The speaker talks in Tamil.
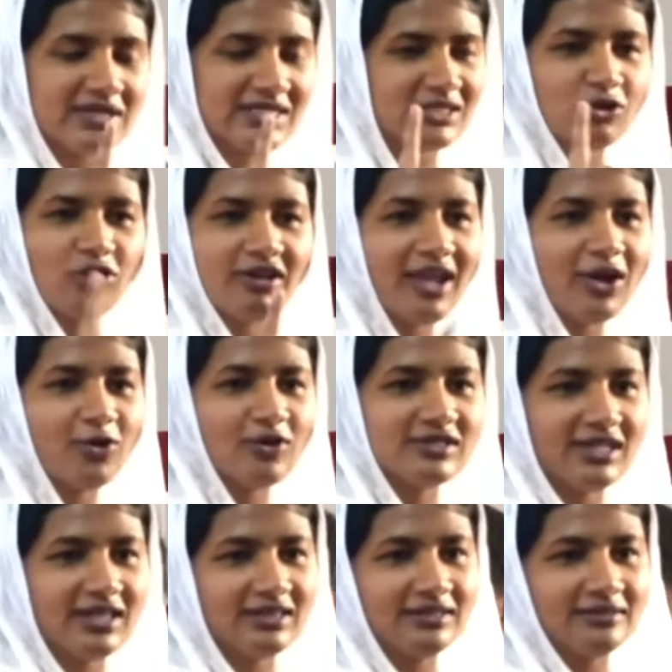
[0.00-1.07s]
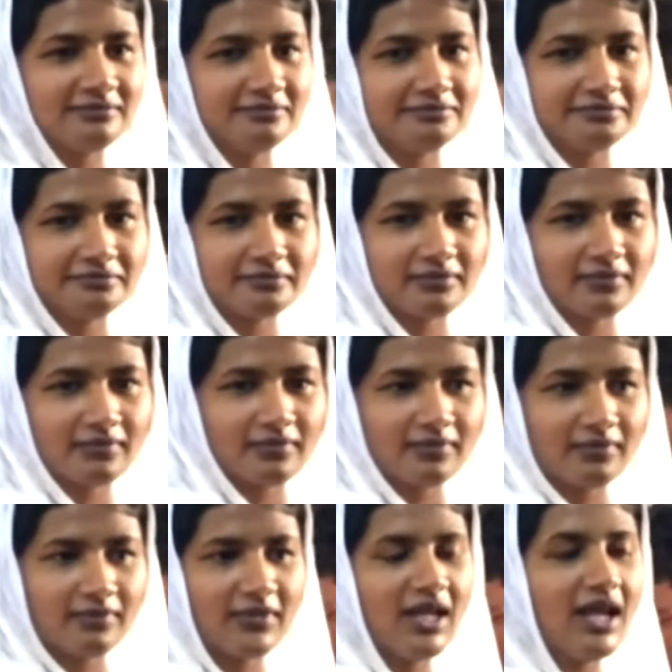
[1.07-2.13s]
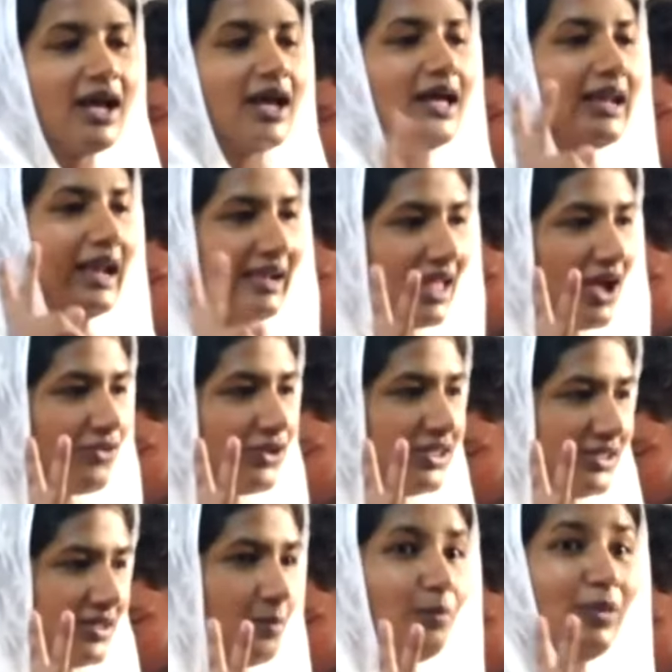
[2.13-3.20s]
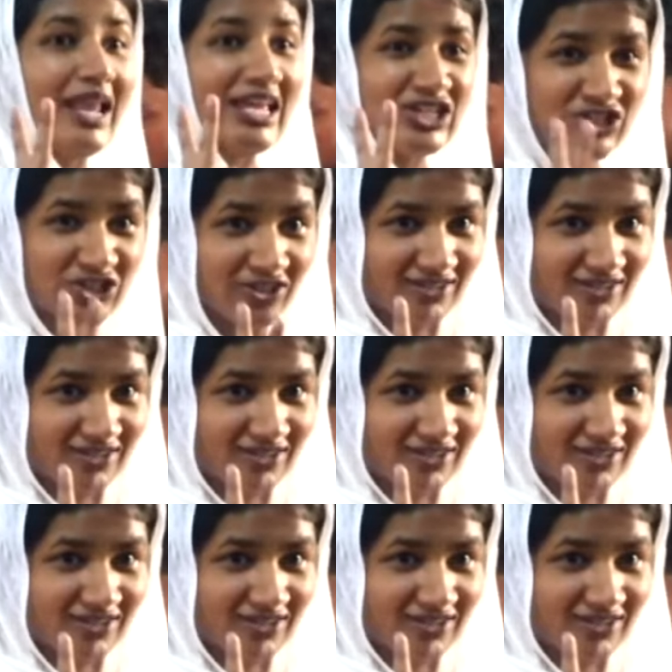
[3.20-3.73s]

சொல்லுங்க என் கூட சேர்ந்து ரெண்டாவது பிளஷர்